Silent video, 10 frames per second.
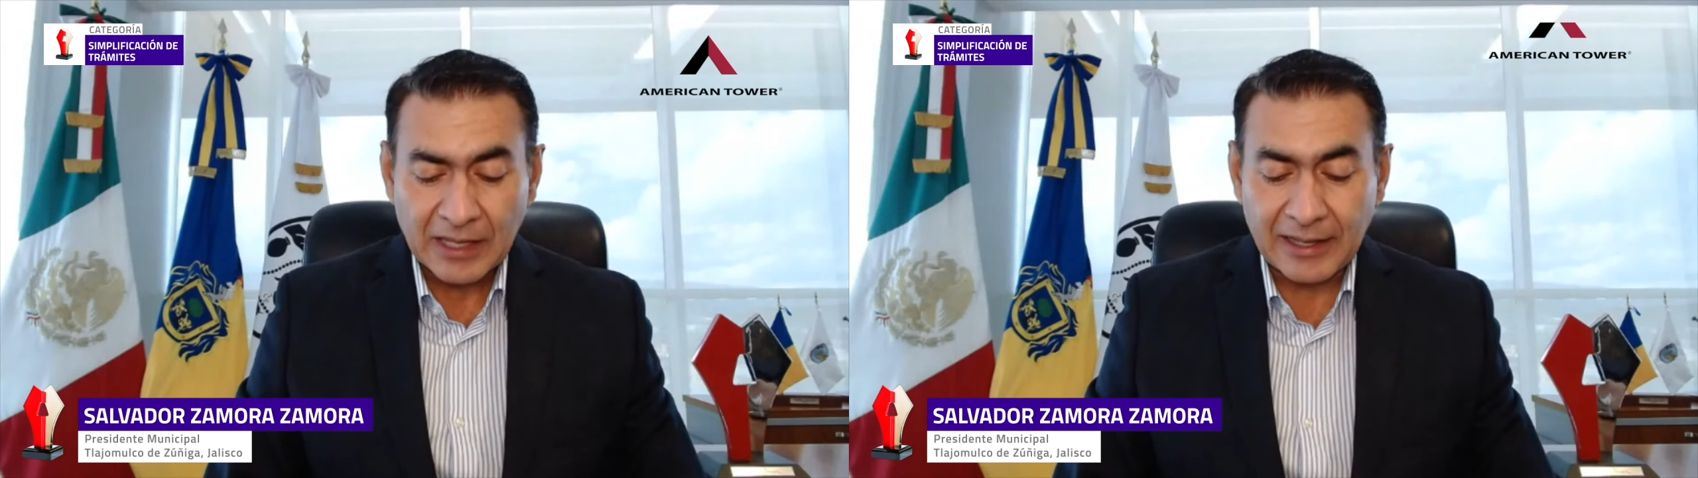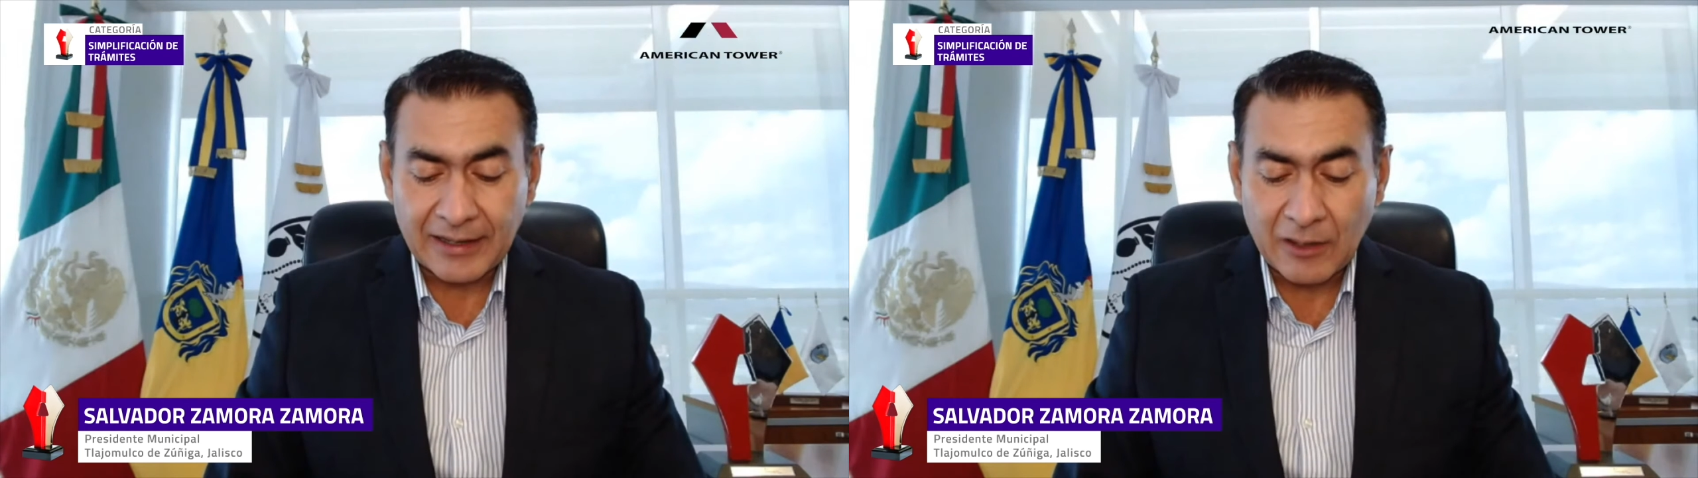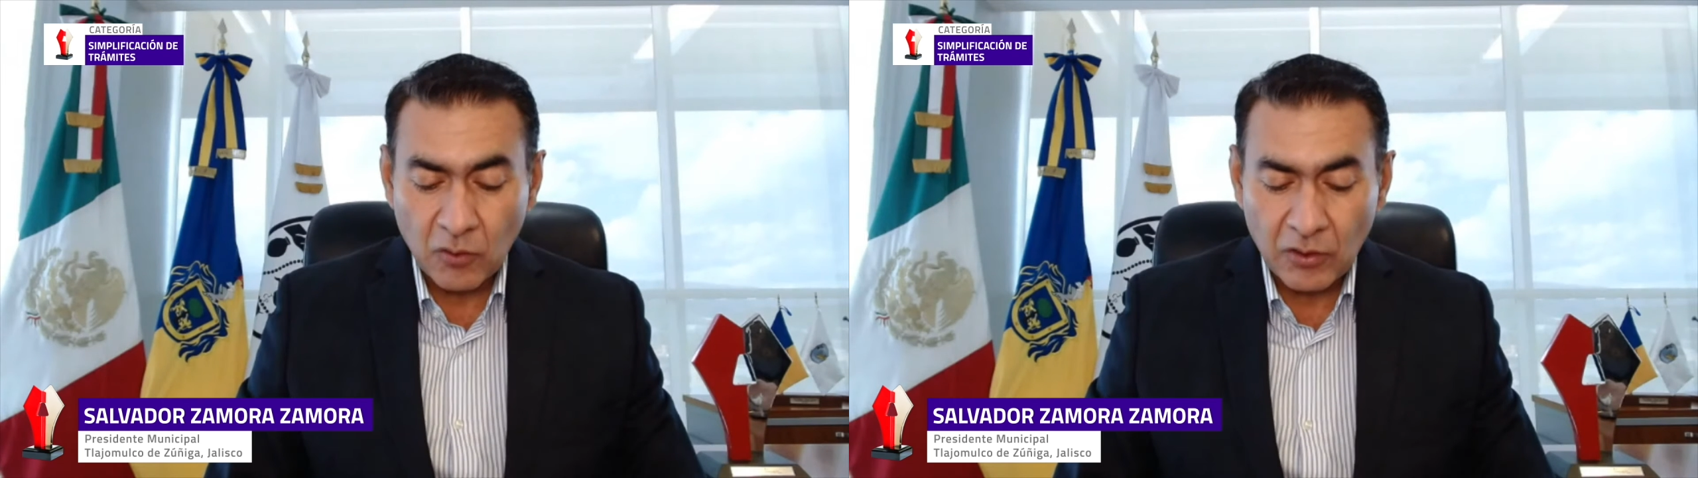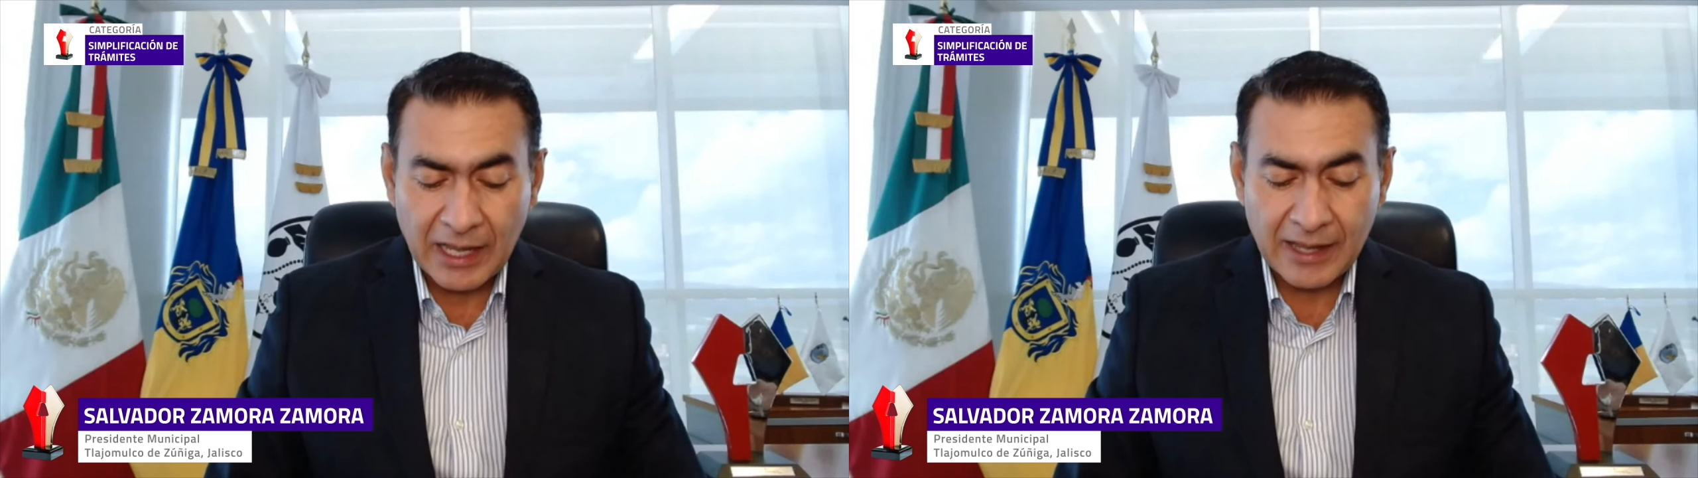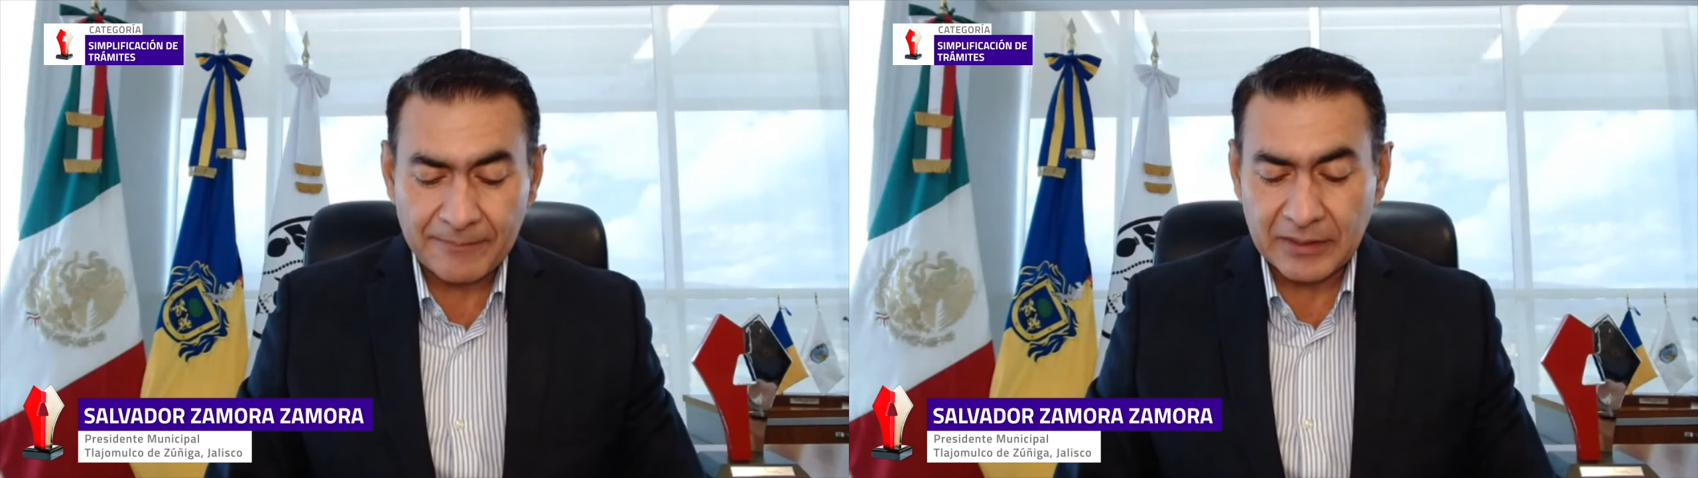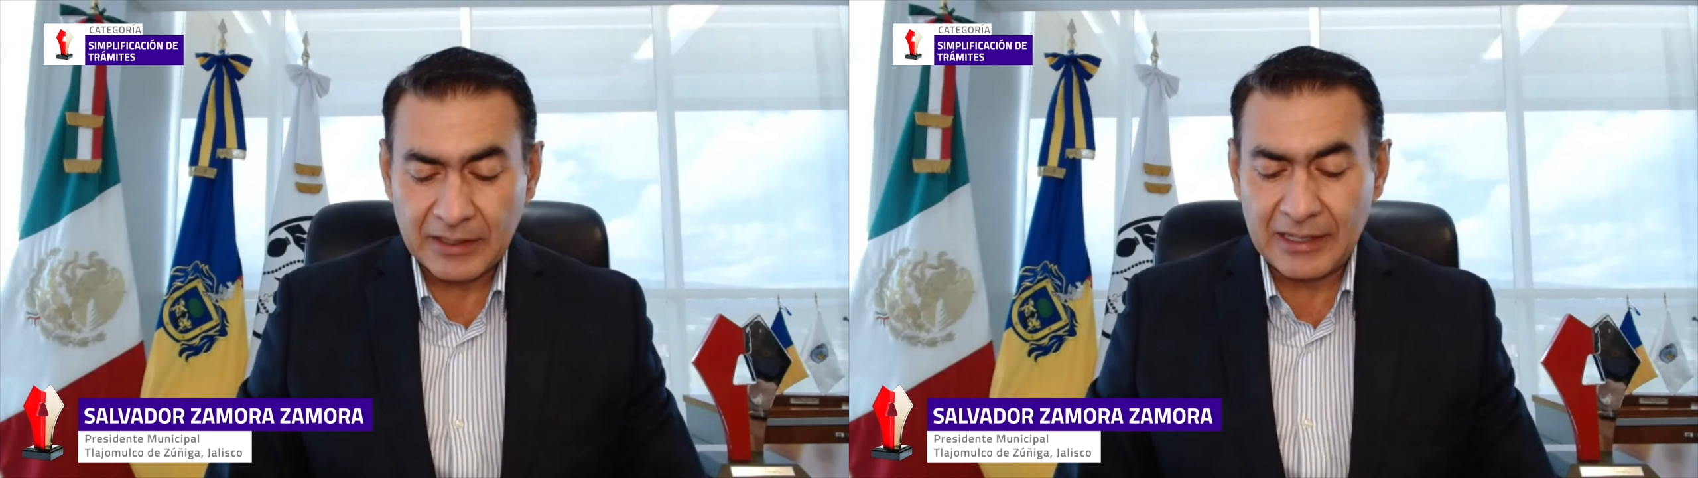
que regula